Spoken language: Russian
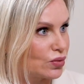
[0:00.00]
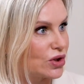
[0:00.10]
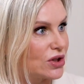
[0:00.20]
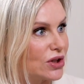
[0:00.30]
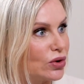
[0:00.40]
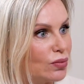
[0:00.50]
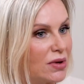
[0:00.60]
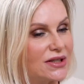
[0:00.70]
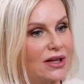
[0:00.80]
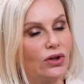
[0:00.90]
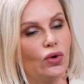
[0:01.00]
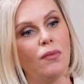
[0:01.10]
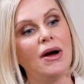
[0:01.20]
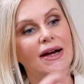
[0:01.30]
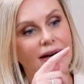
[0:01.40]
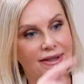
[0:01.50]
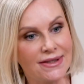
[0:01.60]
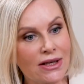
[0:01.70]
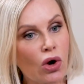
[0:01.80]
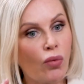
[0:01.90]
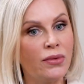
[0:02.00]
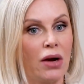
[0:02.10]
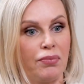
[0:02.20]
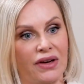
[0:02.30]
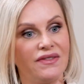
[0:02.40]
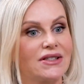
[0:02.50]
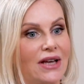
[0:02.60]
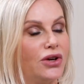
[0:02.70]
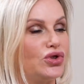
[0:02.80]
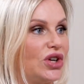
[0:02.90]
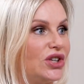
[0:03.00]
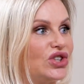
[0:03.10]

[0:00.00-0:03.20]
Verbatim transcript: нужно задуматься о том, где у меня провисающая